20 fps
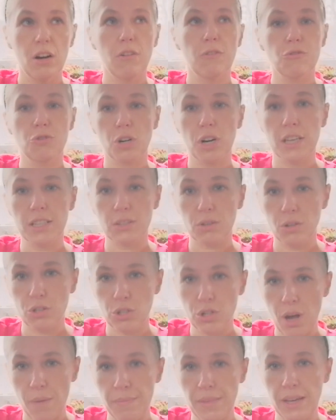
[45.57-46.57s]
Wczoraj
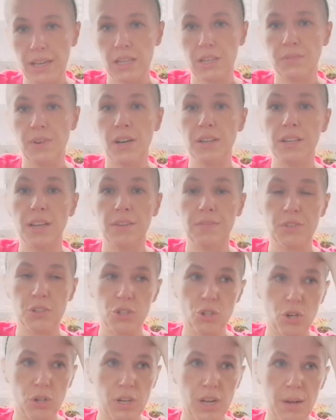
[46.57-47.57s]
skończyłam nagrywanie
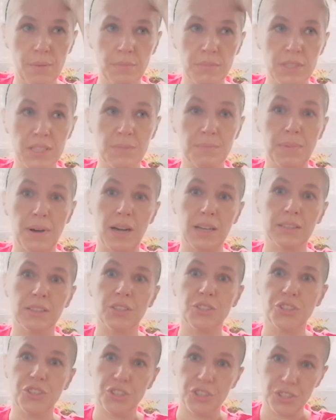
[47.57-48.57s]
wieczorem, spadł
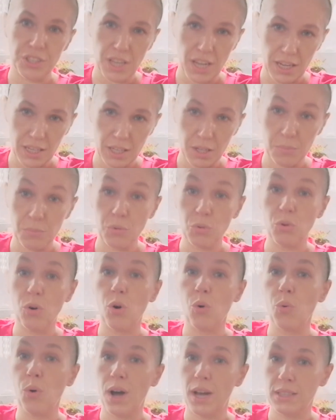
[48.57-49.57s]
śnieg. Było
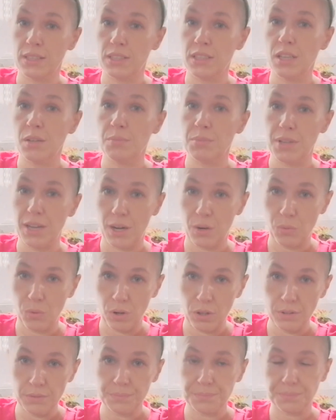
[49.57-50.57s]
ładnie,
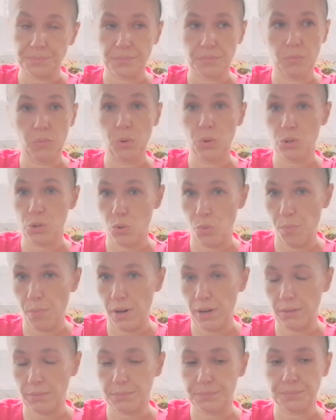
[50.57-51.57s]
biało, było
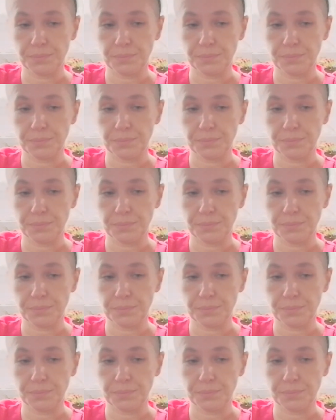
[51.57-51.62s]
super.